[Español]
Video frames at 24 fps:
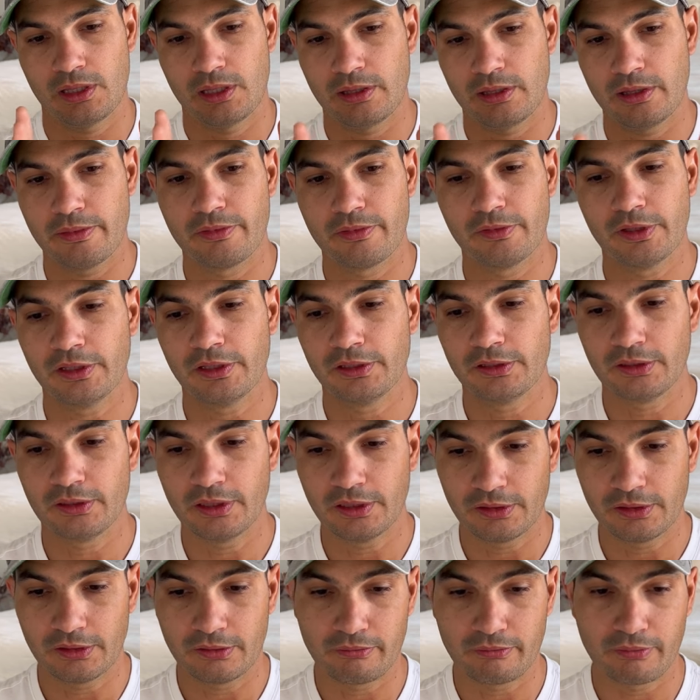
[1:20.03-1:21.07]

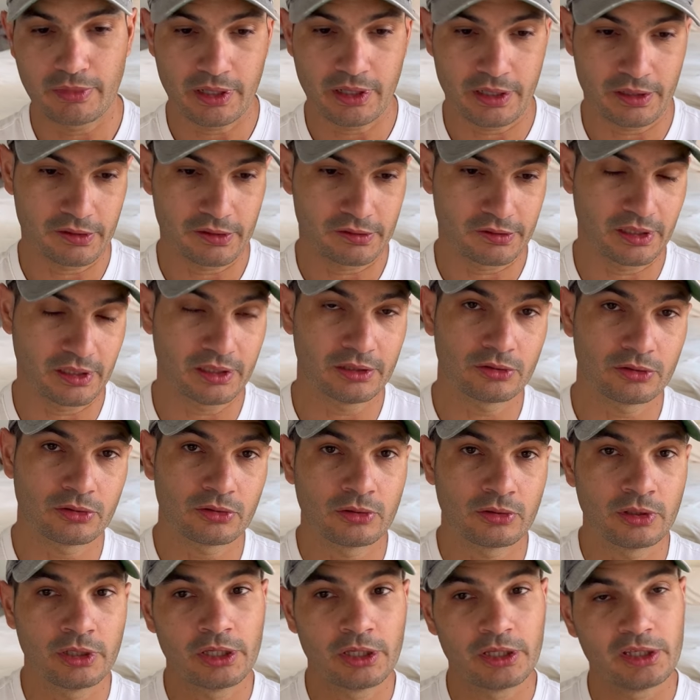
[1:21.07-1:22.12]
el, el
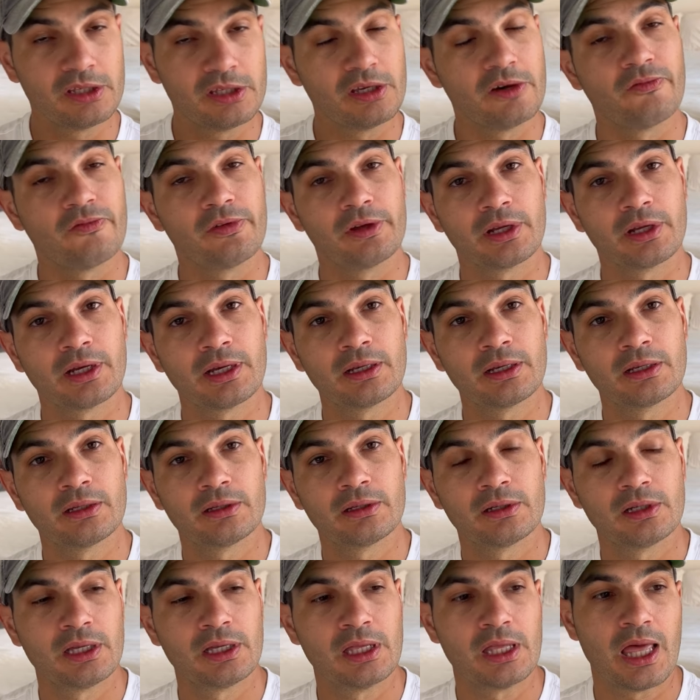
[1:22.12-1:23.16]
centro y al final,
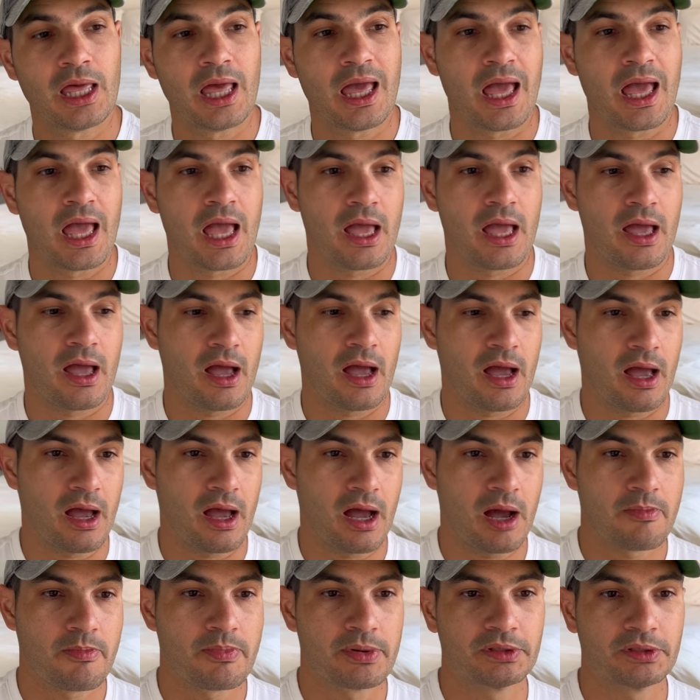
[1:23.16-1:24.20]

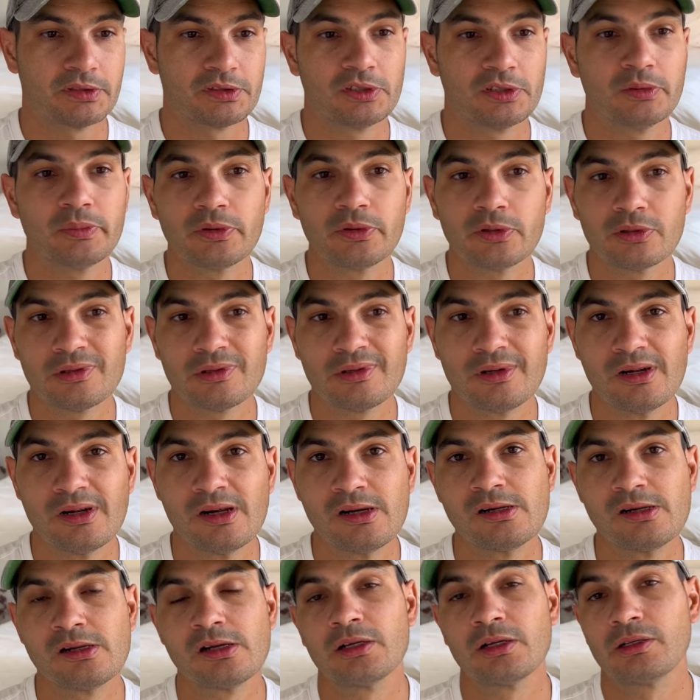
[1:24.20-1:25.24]
al principio,
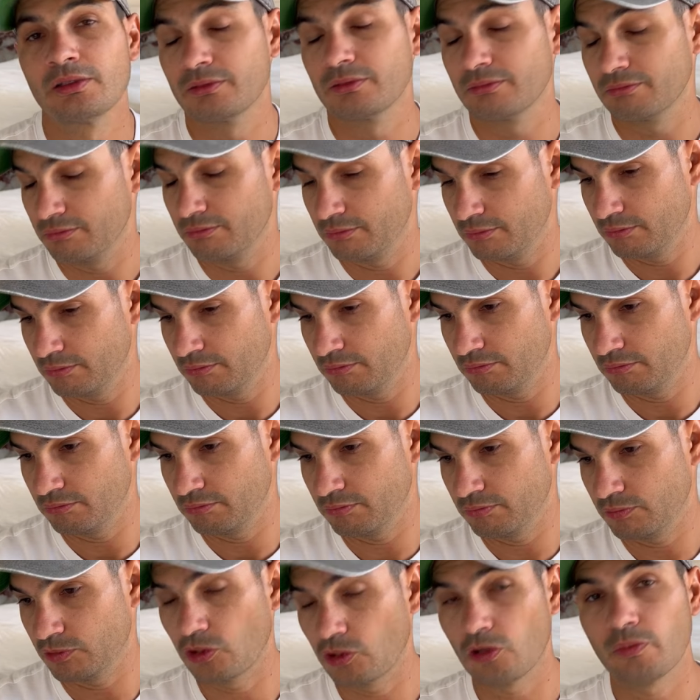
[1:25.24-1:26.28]

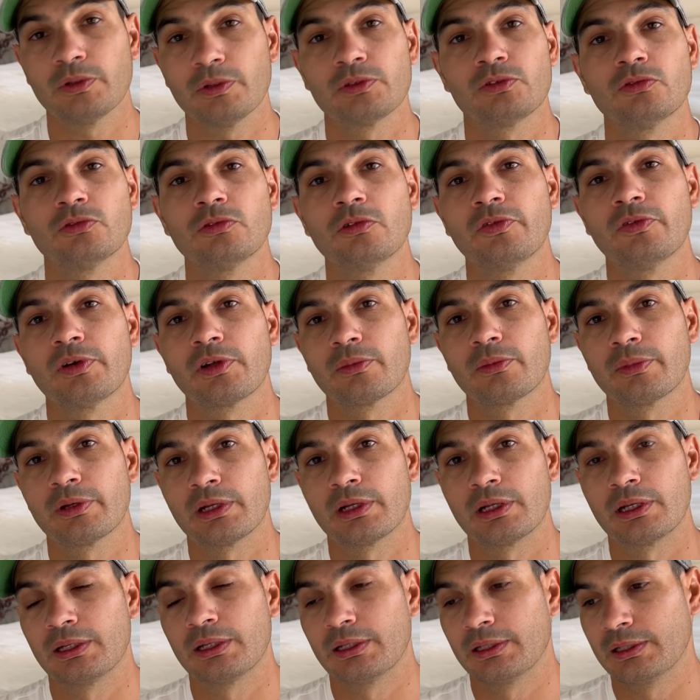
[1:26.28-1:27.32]
Trump estuvo
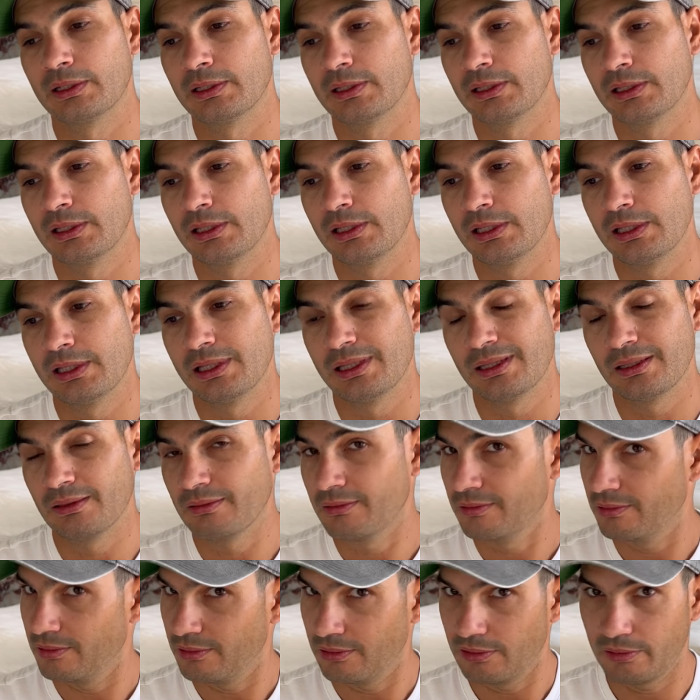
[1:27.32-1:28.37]
fenomenal
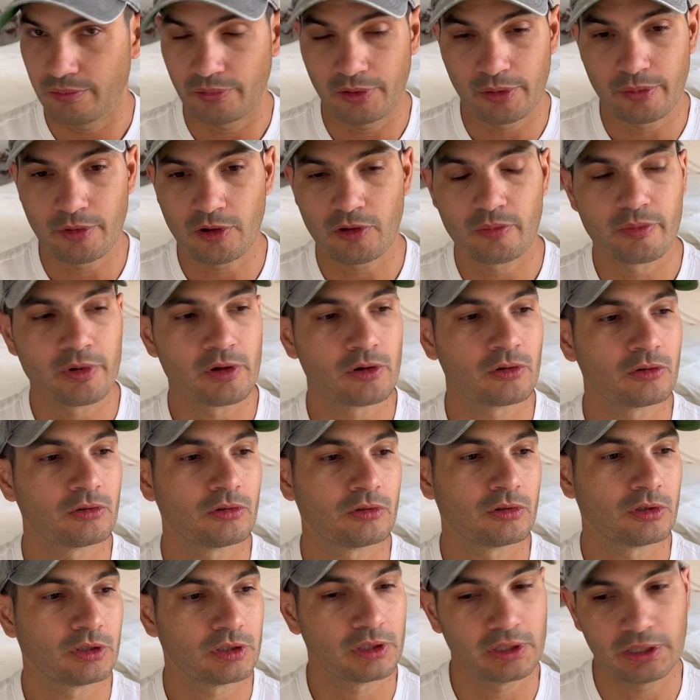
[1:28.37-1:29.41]
los primeros
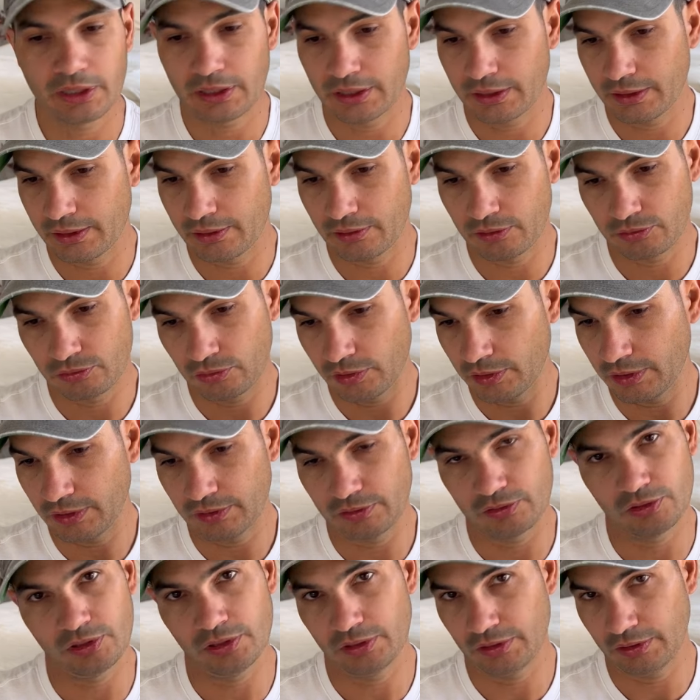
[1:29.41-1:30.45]
minutos eh, eh,
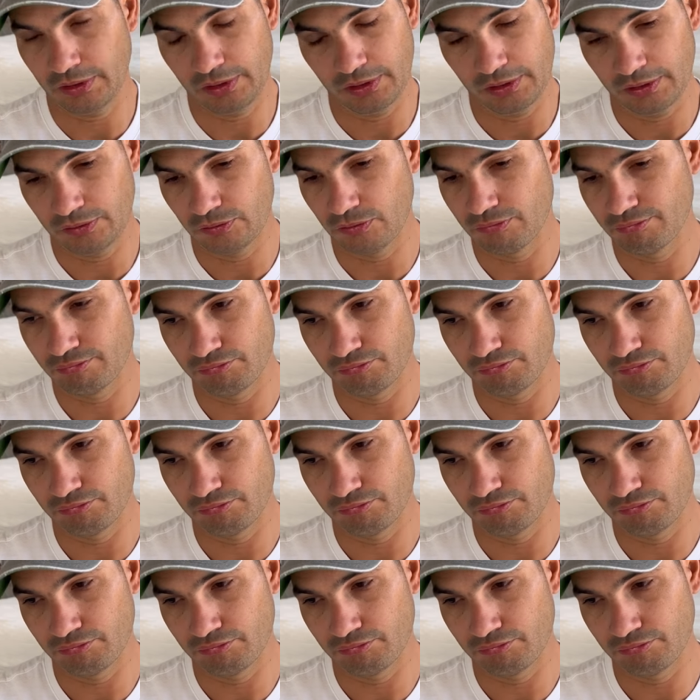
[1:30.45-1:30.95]
eh,